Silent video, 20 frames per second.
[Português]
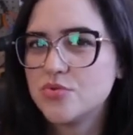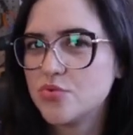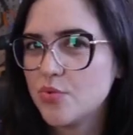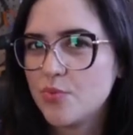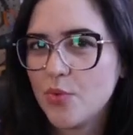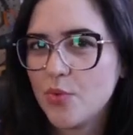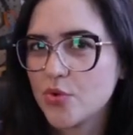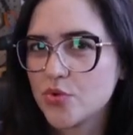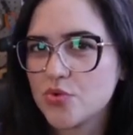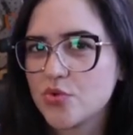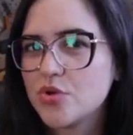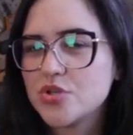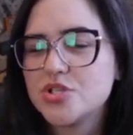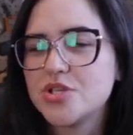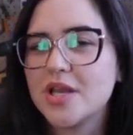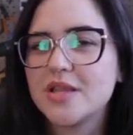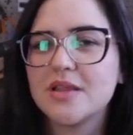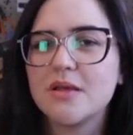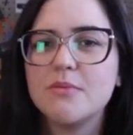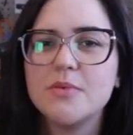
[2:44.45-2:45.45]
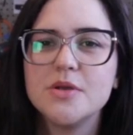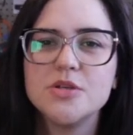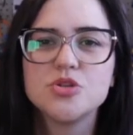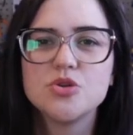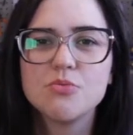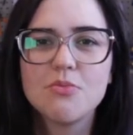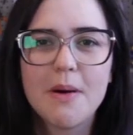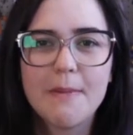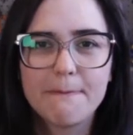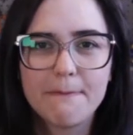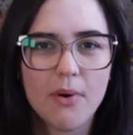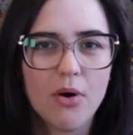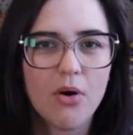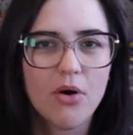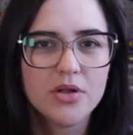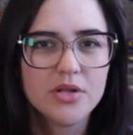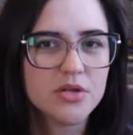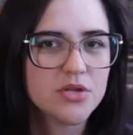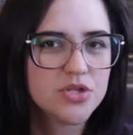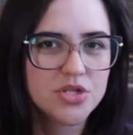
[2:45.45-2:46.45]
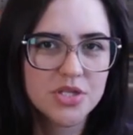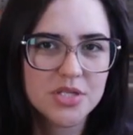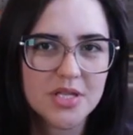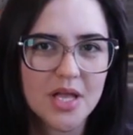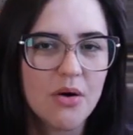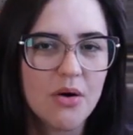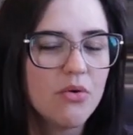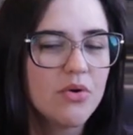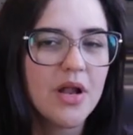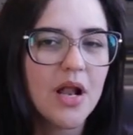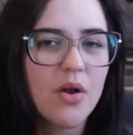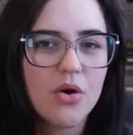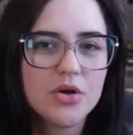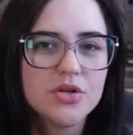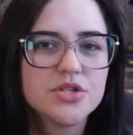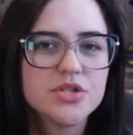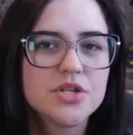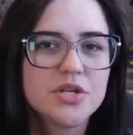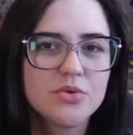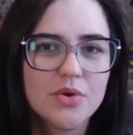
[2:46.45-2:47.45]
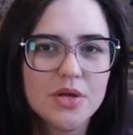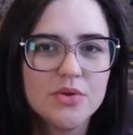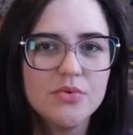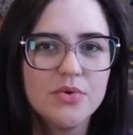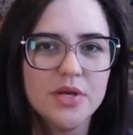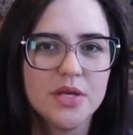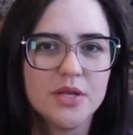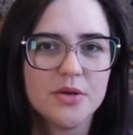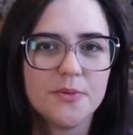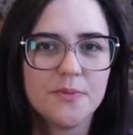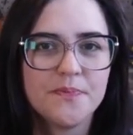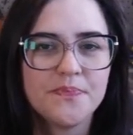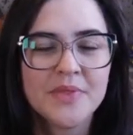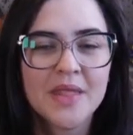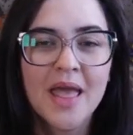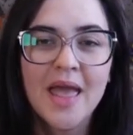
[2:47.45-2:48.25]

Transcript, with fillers: do motor diretamente em uma porta digital analógica do Arduino.